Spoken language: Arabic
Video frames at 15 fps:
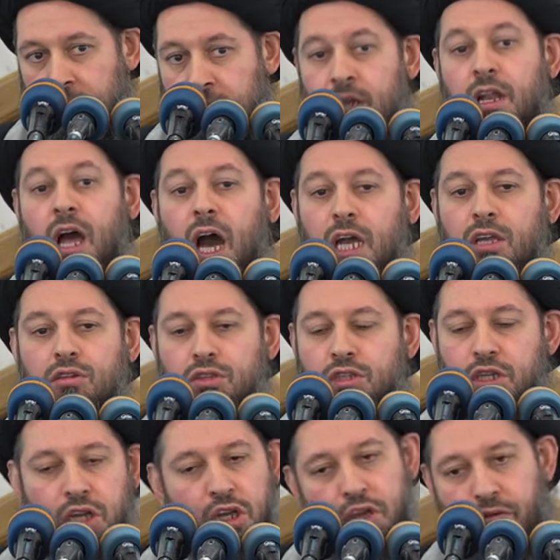لا
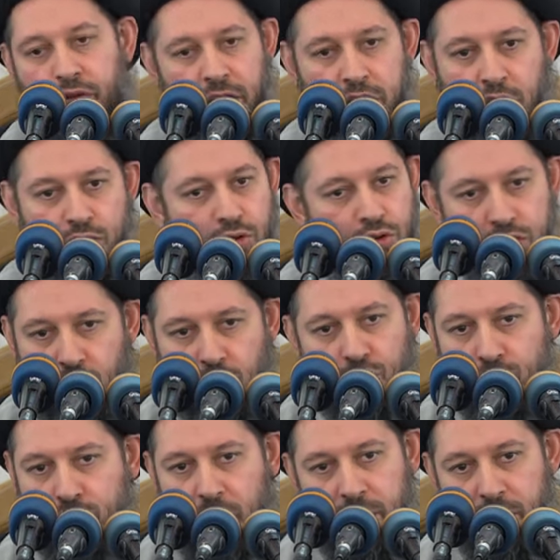يدرك فليكن
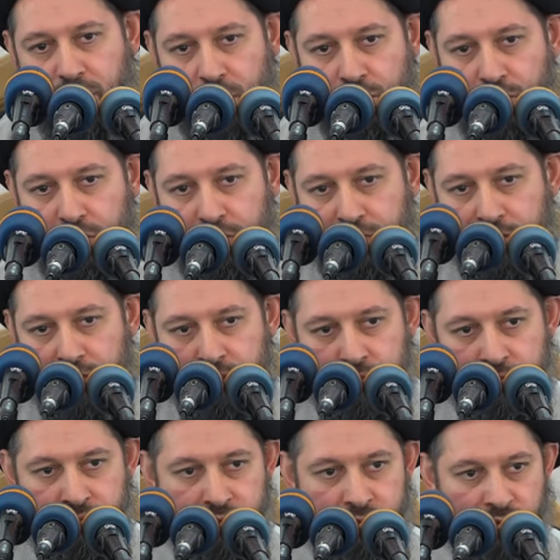يقول كلمة الكفر
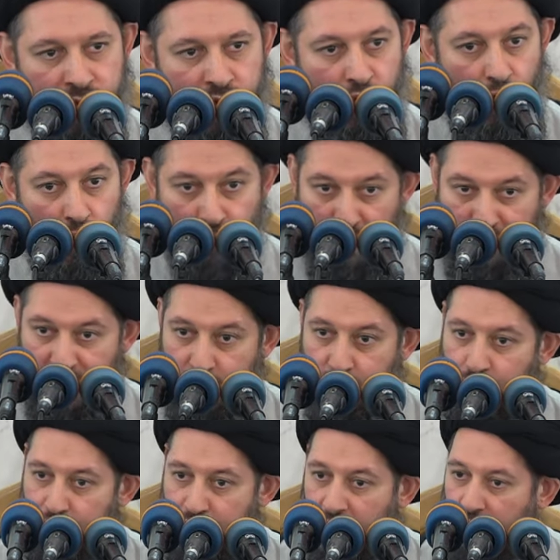هو في
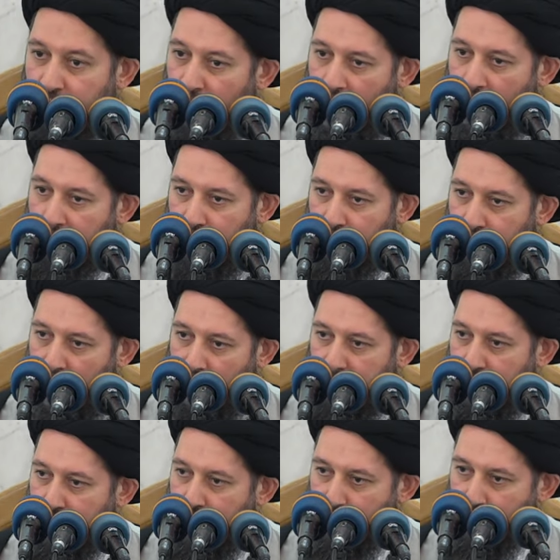الدنيا يعامل
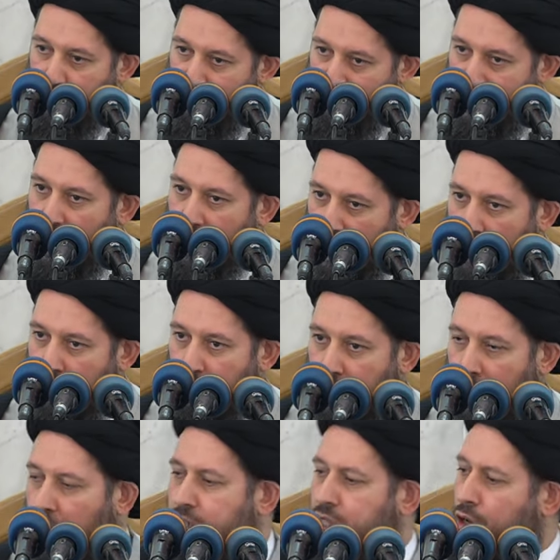معاملة الكفار أو
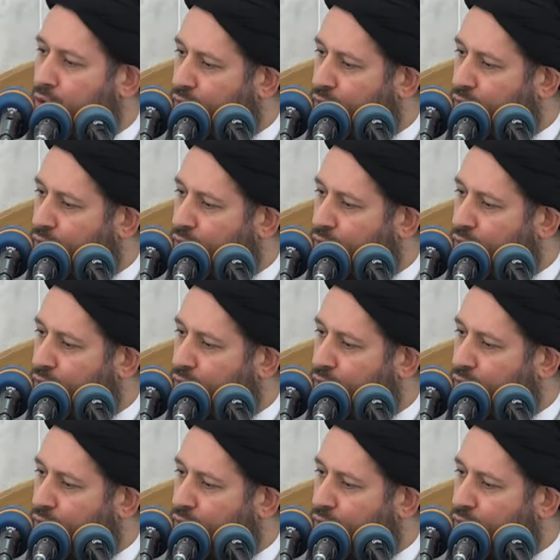لا اسألوا